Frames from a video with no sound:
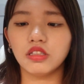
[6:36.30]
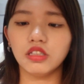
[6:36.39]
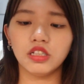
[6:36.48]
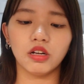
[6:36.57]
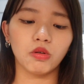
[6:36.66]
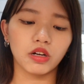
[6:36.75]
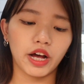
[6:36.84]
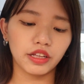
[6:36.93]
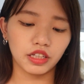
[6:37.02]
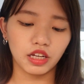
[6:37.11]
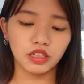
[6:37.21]
之前我
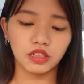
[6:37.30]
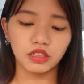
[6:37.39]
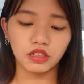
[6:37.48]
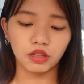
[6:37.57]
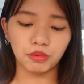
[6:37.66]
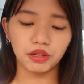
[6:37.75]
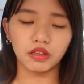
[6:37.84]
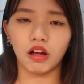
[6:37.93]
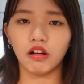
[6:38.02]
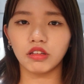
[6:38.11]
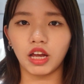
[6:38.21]
看 k t 的影片，
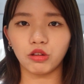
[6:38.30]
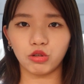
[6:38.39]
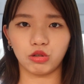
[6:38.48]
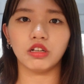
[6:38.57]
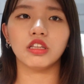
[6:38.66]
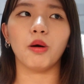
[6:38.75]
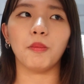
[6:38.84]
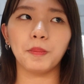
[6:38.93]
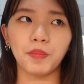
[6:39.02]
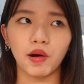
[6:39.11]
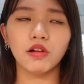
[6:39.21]
然后它推到
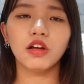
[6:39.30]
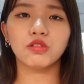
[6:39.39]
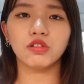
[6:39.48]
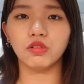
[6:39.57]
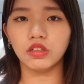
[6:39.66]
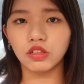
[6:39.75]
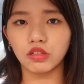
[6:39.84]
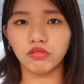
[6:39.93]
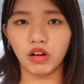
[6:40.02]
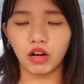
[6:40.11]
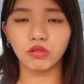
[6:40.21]
爆，所以我那时候
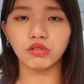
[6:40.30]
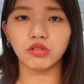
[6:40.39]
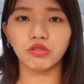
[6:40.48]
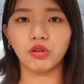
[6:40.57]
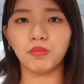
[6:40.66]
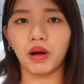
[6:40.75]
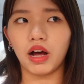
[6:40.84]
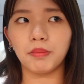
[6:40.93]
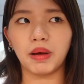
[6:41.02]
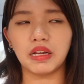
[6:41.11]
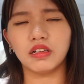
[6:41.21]
去韩国的时候，我就把它
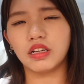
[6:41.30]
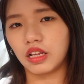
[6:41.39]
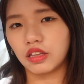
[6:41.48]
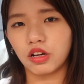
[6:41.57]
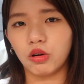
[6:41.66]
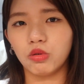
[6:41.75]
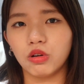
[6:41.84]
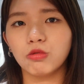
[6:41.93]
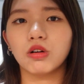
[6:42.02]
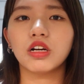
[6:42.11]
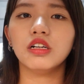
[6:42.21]
买了两条回来。
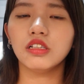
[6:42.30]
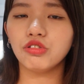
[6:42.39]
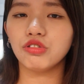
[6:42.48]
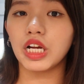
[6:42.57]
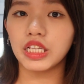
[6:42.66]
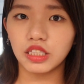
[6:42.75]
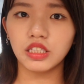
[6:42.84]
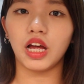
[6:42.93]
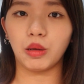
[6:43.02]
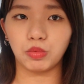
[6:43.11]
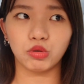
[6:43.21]
我个人是觉得真的
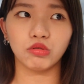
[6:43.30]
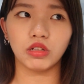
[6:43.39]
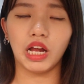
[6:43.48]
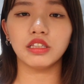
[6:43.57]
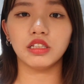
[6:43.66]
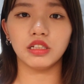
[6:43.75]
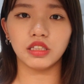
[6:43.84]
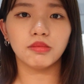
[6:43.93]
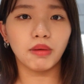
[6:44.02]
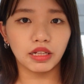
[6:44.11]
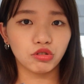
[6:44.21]
还不错，它真的
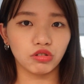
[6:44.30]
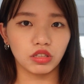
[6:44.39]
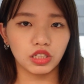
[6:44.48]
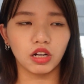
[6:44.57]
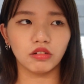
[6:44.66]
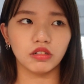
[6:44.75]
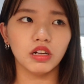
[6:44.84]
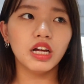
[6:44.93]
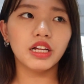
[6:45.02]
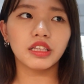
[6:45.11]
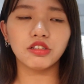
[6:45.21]
是蛮卷翘的，
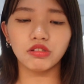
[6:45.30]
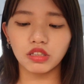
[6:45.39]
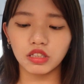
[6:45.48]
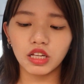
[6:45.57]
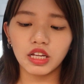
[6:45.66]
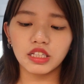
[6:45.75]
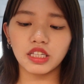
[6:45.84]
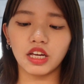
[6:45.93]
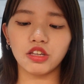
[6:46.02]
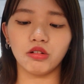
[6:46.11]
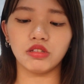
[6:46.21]
但就是
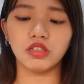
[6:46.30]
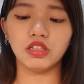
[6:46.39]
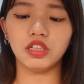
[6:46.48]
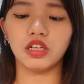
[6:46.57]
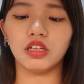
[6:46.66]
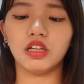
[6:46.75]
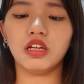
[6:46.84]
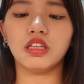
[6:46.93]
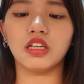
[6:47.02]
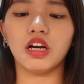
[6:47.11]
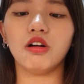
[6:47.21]
在用之前。
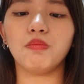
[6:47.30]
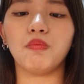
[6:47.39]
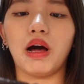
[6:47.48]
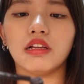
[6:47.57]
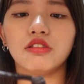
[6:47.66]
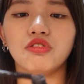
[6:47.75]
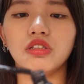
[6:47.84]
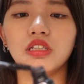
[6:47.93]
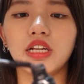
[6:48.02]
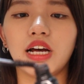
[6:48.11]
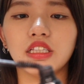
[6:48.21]
你要把就
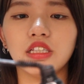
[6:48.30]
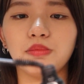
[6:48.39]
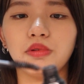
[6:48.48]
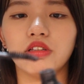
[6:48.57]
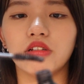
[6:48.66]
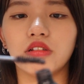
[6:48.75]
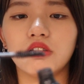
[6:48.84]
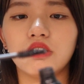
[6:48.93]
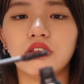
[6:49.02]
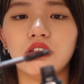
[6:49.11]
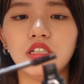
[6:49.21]
是它这边的
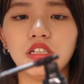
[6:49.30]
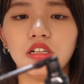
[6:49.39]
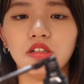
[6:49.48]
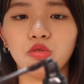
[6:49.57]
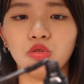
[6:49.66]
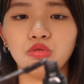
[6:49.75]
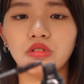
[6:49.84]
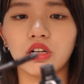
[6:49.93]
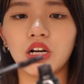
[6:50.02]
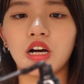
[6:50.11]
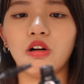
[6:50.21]
一些多余的
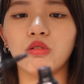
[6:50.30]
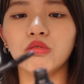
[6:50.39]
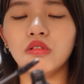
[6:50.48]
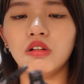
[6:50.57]
膏